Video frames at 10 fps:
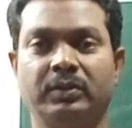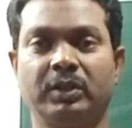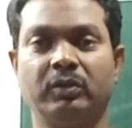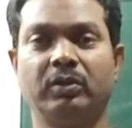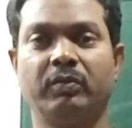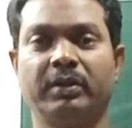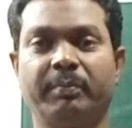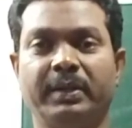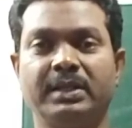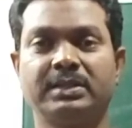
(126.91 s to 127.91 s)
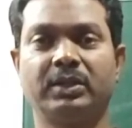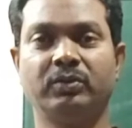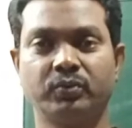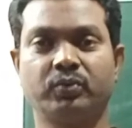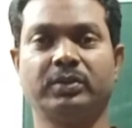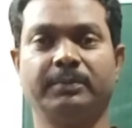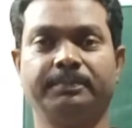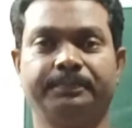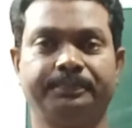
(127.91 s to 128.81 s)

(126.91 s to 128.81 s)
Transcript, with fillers: తెలుగులో వాటి మీనింగ్స్ ఏంటో చూద్దాం